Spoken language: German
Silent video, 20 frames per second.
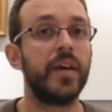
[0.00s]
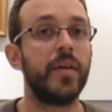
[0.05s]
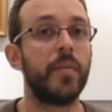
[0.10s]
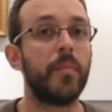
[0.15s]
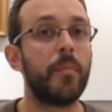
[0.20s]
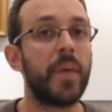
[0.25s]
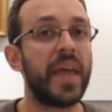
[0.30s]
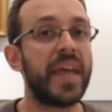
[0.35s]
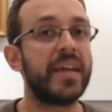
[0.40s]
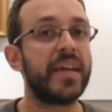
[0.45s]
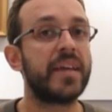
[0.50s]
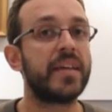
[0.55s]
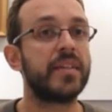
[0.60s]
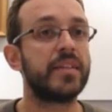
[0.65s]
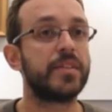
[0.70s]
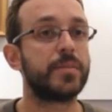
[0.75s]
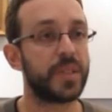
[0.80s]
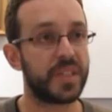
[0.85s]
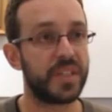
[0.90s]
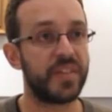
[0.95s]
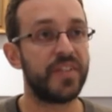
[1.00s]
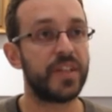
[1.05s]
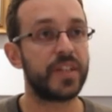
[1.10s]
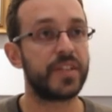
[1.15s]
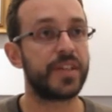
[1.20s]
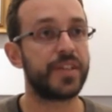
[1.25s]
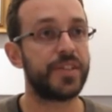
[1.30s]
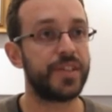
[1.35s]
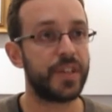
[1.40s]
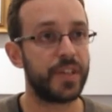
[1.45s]
make specific
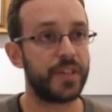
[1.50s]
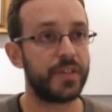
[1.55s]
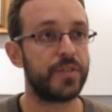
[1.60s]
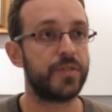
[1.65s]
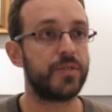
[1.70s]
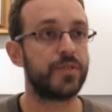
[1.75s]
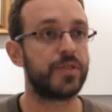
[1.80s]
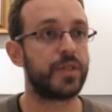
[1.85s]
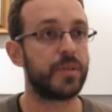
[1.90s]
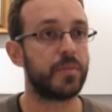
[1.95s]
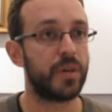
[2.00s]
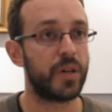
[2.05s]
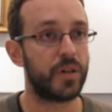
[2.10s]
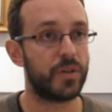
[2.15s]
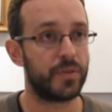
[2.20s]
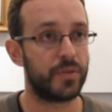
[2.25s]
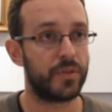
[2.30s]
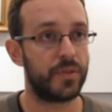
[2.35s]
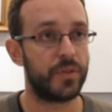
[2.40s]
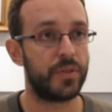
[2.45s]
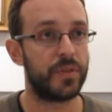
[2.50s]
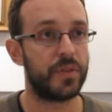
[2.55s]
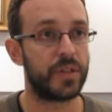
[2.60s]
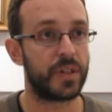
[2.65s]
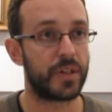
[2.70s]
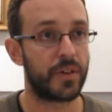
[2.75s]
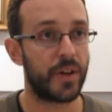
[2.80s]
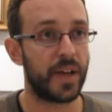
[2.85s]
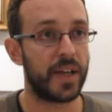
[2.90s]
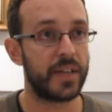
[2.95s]
suggestions about the
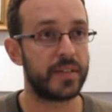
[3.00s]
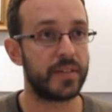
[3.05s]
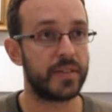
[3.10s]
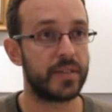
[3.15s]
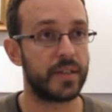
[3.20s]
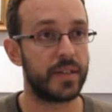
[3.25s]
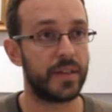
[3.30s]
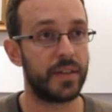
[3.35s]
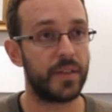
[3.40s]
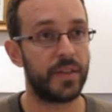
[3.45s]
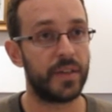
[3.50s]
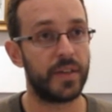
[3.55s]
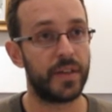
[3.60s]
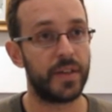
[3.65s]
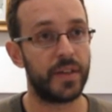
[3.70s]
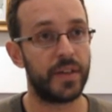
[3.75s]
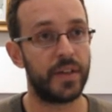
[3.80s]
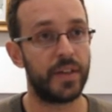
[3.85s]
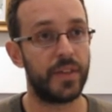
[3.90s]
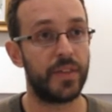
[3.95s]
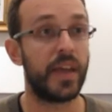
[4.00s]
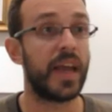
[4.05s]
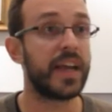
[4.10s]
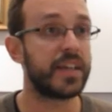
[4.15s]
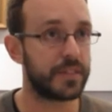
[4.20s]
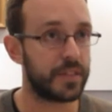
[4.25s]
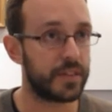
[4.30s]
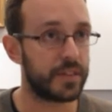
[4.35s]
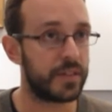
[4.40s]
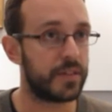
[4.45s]
crisis and the, the
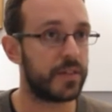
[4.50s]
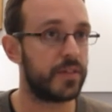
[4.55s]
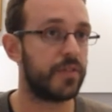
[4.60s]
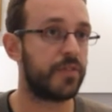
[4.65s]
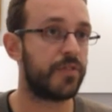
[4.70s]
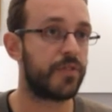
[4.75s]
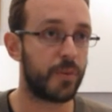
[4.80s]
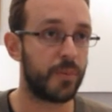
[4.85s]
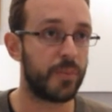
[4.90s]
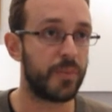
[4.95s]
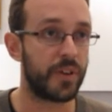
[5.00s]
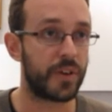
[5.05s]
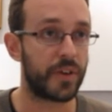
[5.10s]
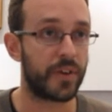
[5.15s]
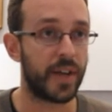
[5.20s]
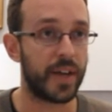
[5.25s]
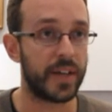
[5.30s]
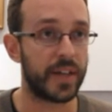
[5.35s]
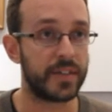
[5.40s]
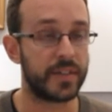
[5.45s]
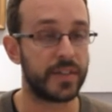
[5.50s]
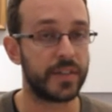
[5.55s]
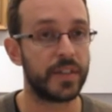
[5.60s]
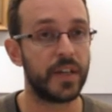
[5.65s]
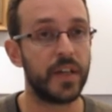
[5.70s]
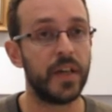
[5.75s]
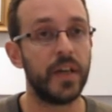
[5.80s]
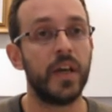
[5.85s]
exit from the crisis.